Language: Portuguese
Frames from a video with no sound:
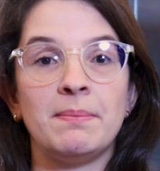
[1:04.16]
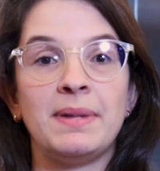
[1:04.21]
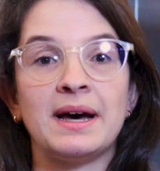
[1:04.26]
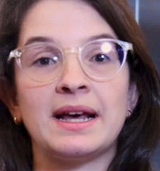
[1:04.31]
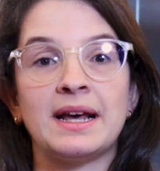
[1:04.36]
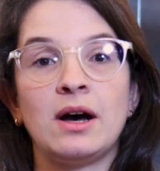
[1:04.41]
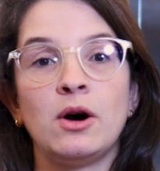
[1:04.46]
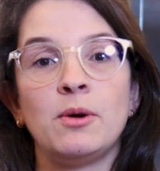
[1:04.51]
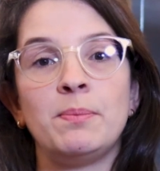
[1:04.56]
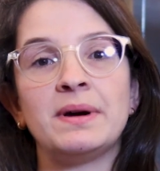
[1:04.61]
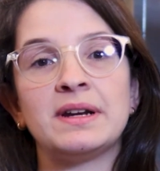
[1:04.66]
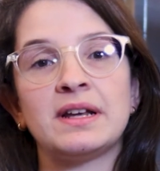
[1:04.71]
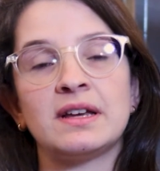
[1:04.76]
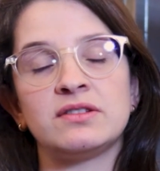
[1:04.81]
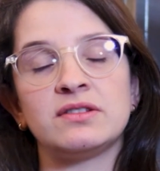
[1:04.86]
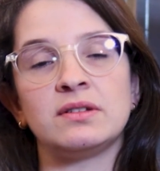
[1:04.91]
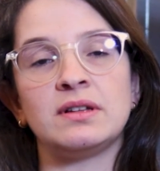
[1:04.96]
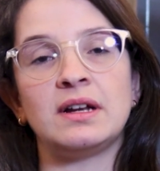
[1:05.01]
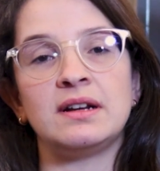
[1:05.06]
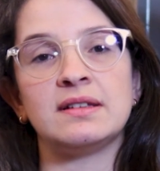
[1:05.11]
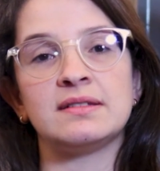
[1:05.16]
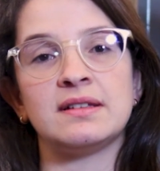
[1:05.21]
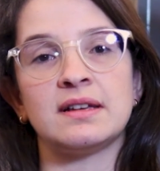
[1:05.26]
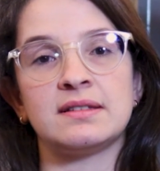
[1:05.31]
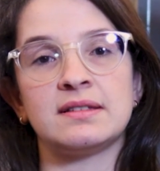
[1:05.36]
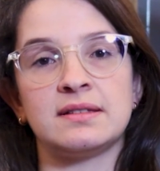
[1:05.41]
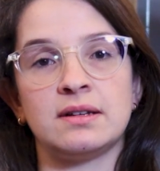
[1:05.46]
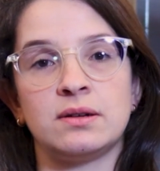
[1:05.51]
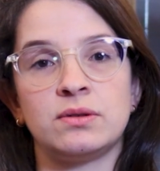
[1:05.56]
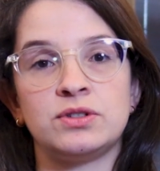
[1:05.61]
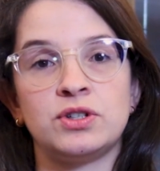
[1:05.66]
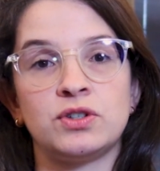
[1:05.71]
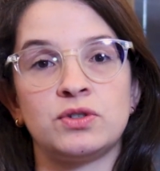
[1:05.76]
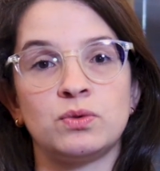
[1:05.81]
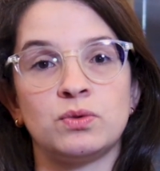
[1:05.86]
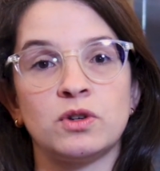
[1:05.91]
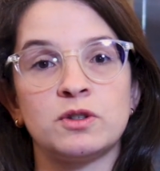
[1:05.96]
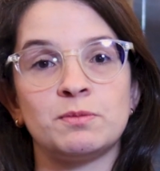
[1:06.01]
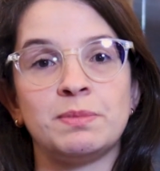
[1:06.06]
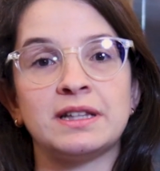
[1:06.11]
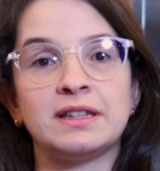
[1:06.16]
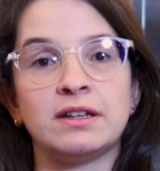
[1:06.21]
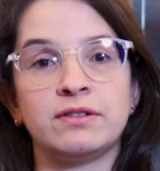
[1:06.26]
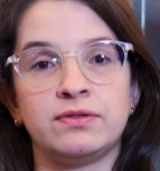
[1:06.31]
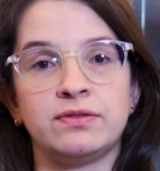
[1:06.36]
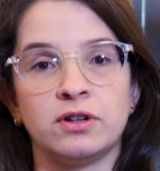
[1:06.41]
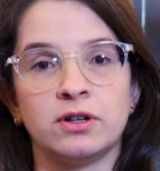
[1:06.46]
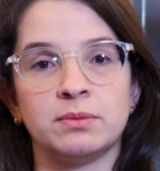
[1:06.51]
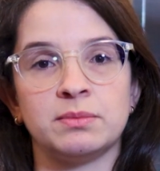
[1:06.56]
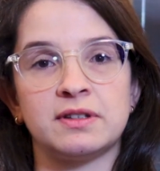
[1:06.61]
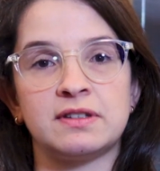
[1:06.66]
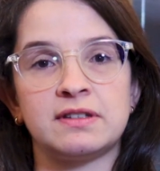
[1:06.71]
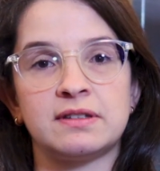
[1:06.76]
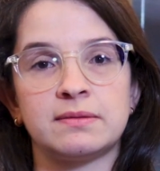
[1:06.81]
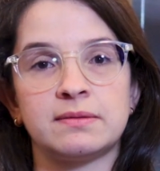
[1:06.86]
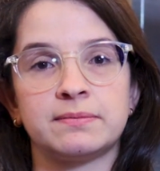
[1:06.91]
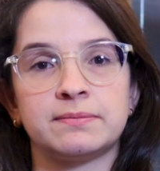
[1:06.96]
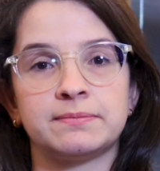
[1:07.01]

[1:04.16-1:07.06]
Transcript: para a operacionalização de suas plataformas.